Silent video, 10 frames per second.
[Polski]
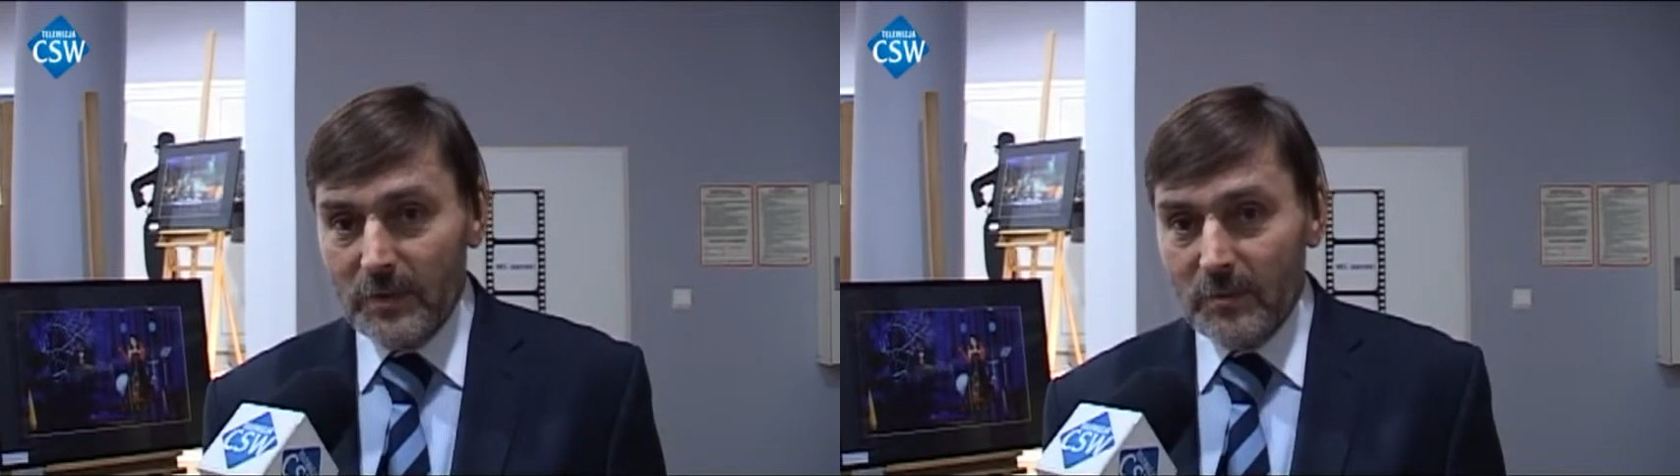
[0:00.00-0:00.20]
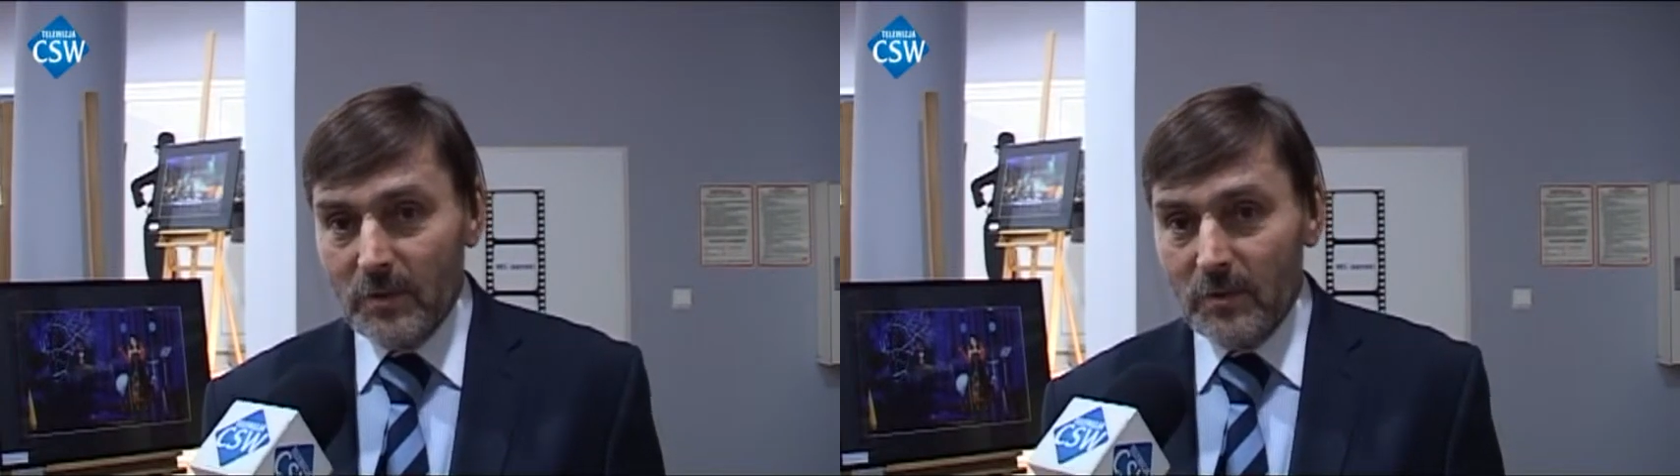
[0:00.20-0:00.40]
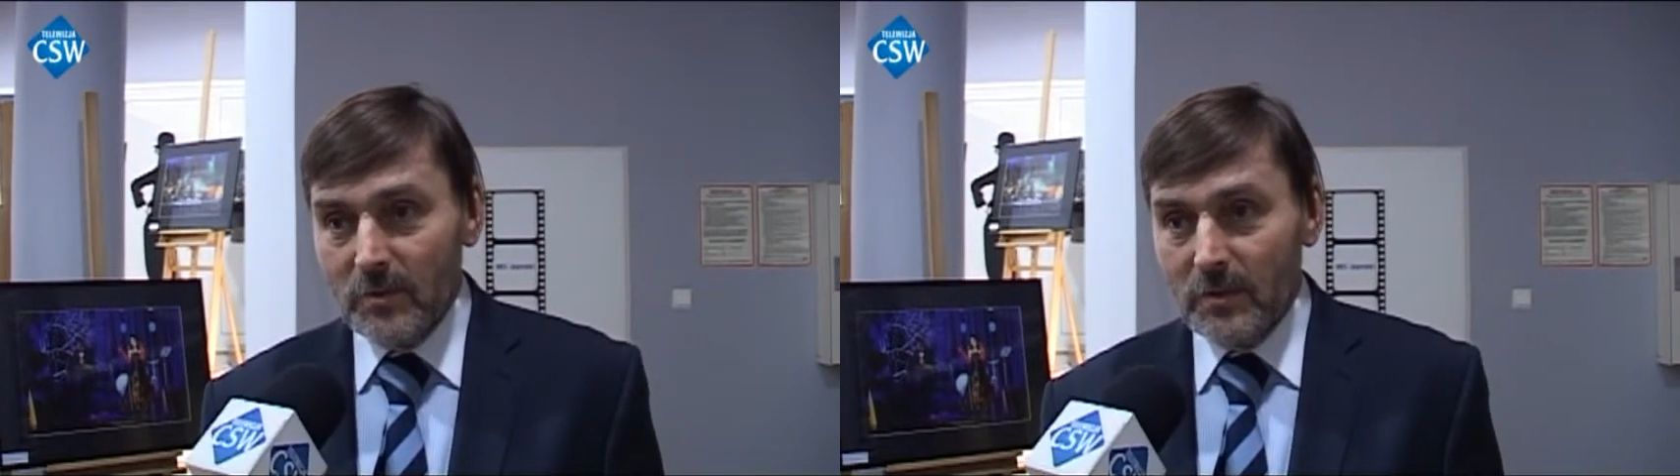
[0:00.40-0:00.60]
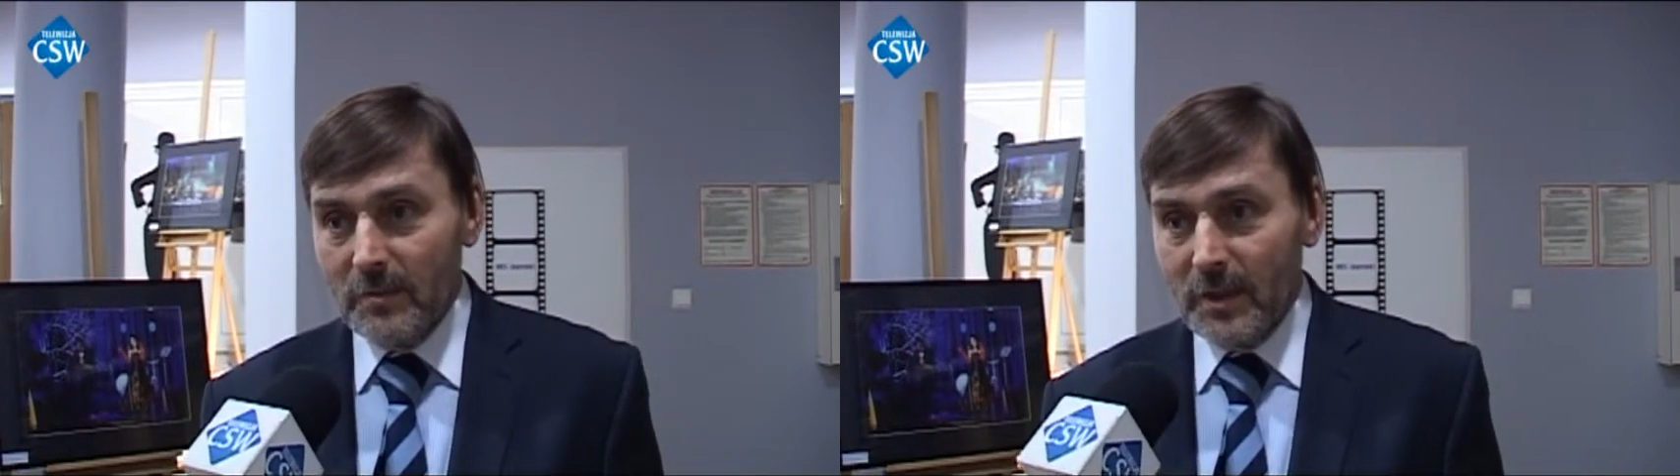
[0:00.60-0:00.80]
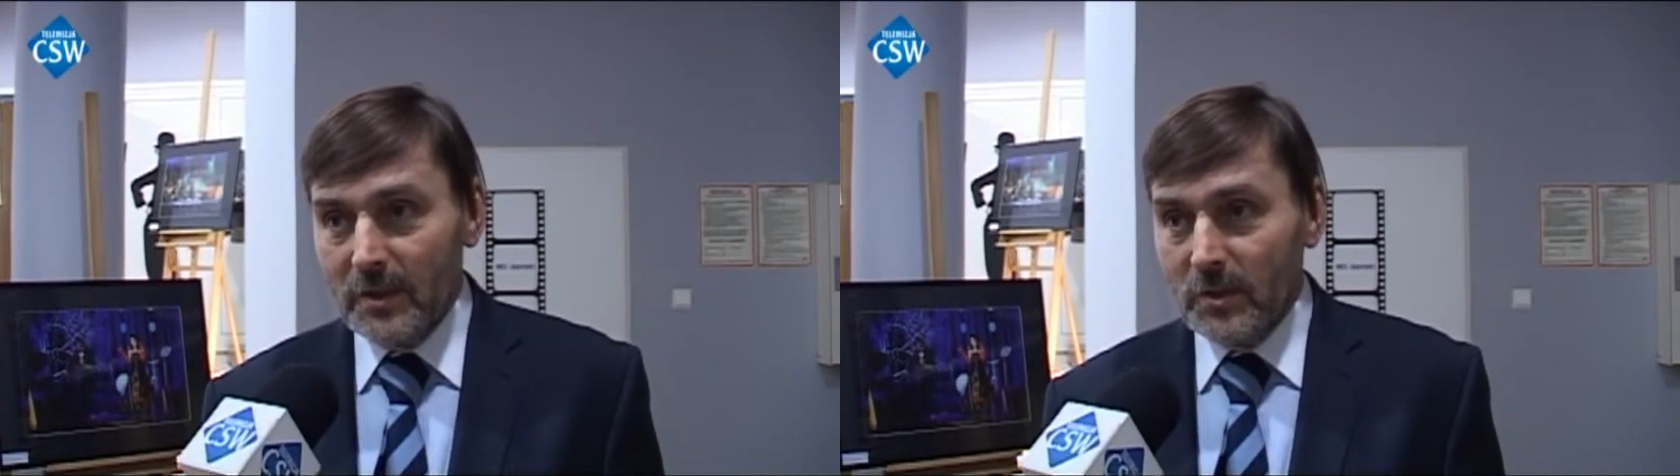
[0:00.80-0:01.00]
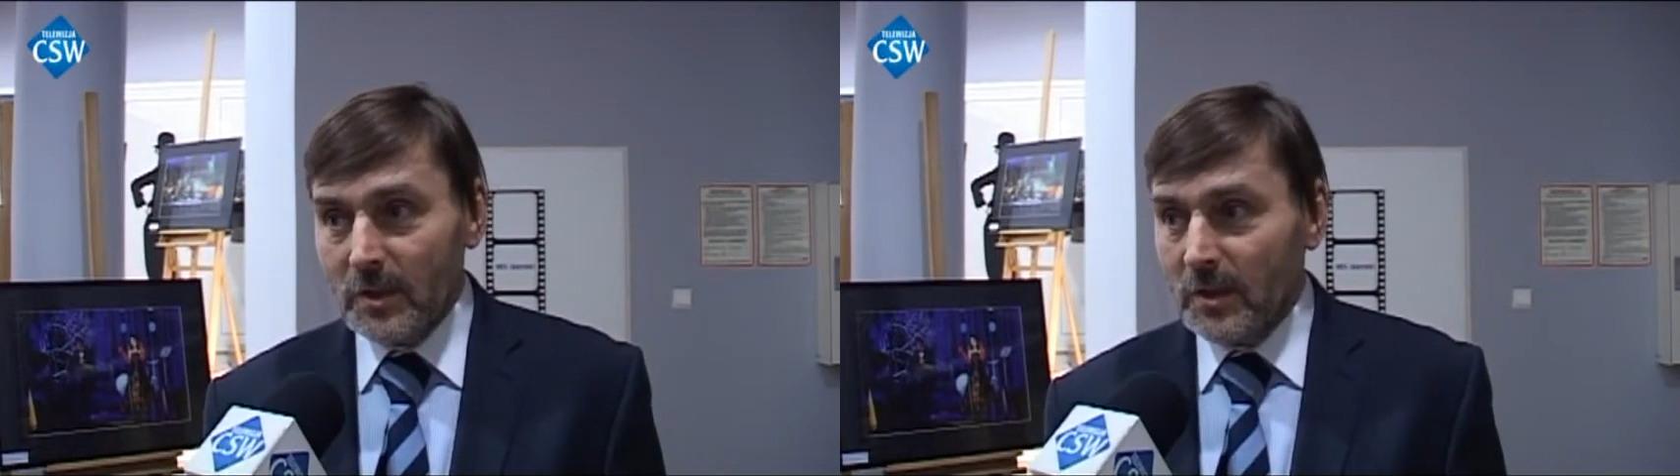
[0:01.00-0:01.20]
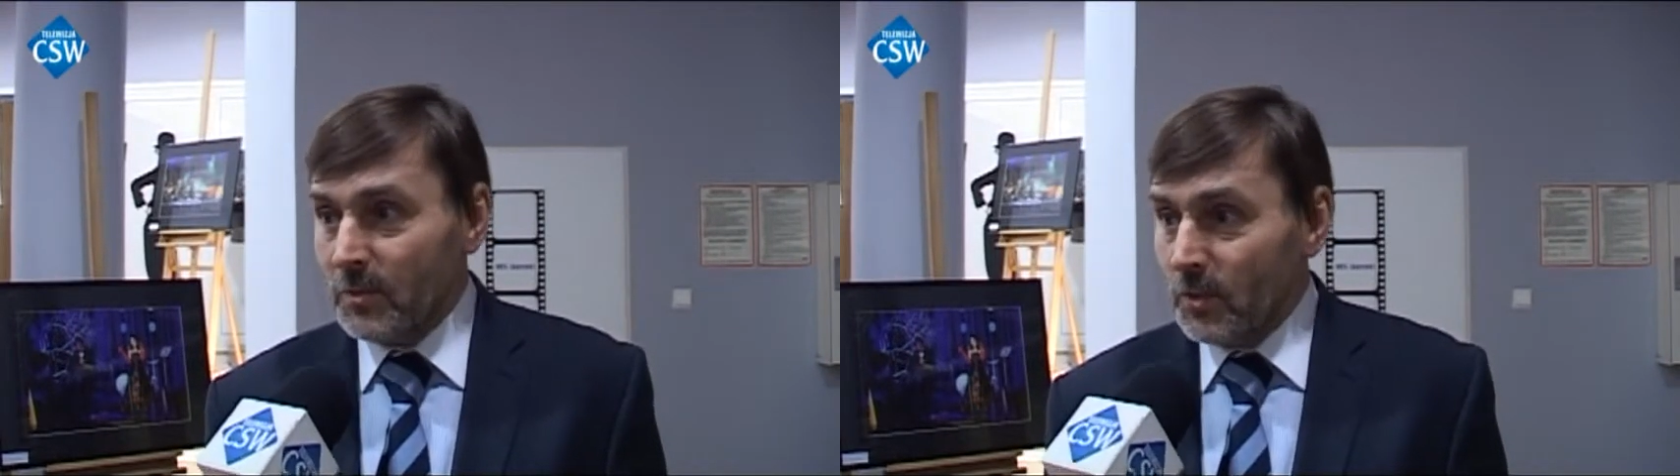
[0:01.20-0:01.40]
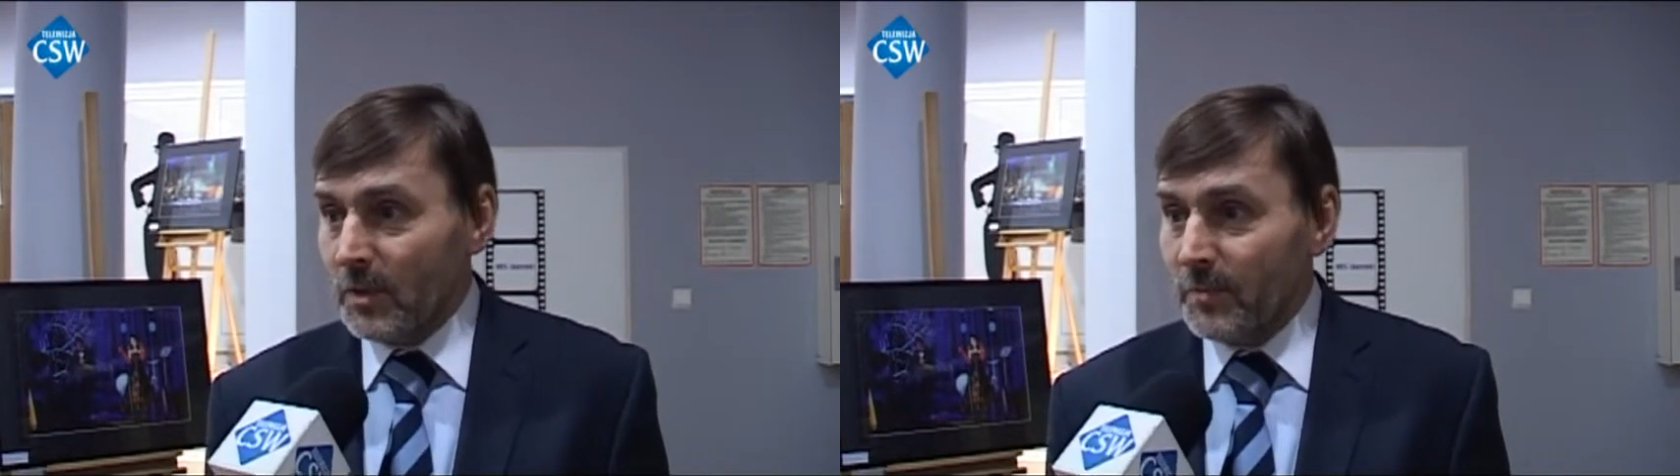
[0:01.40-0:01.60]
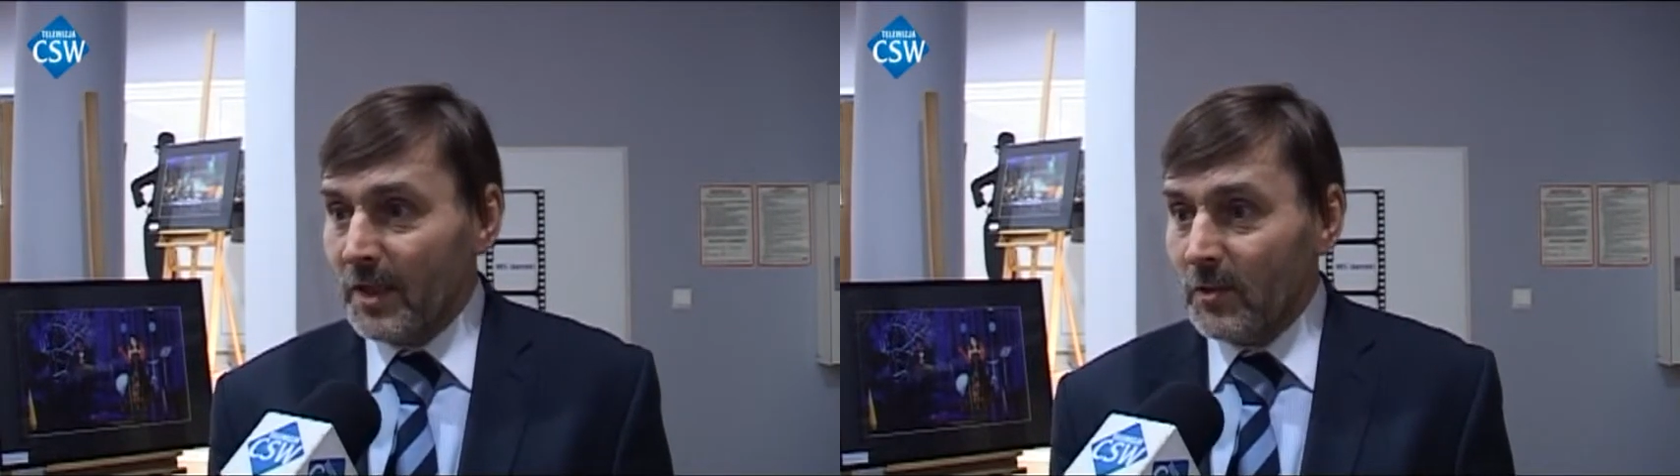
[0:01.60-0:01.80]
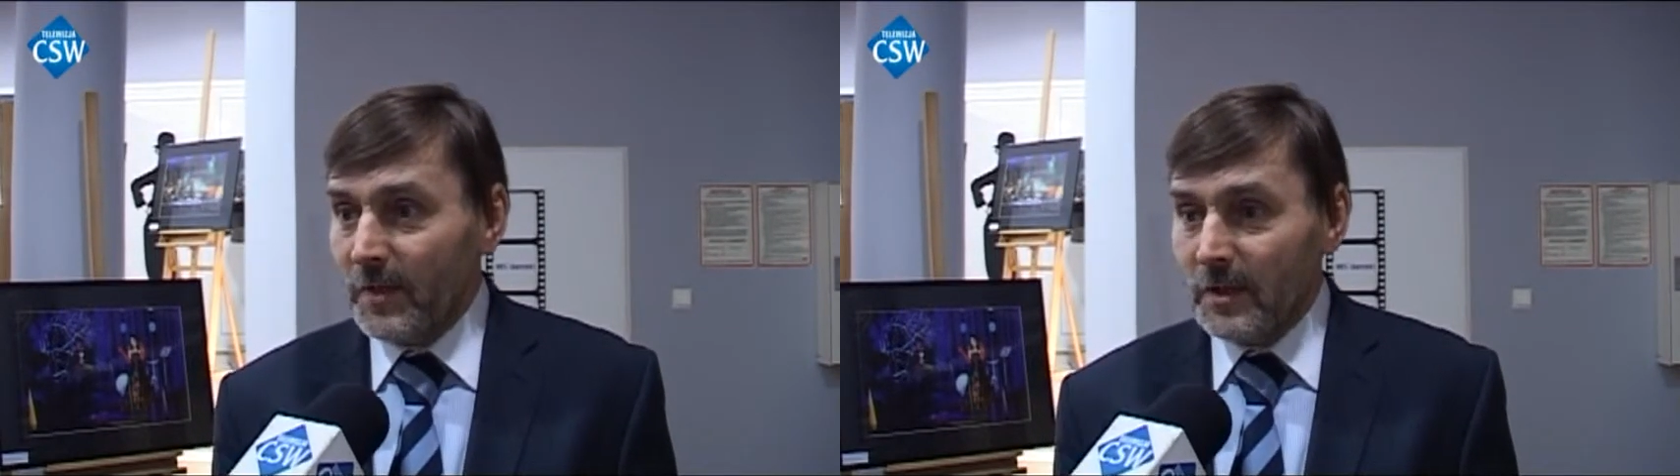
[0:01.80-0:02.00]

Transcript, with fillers: w tym roku nie ma jakichś takich dużych planów,